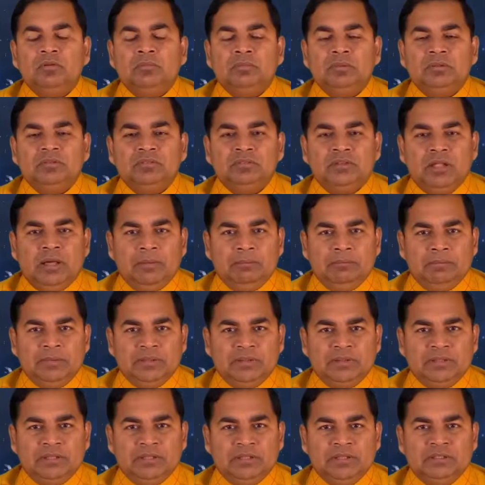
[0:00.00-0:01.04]

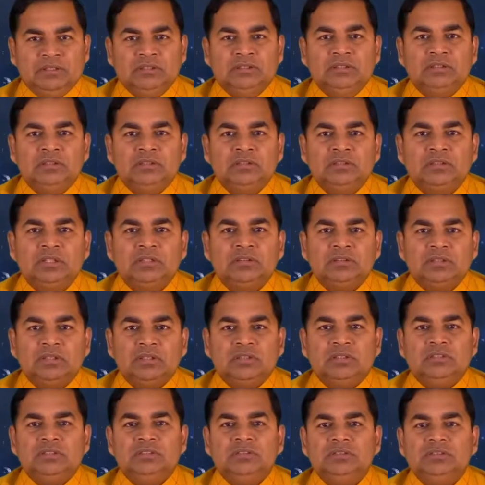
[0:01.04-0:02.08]
उपस्थाप्यते तत्र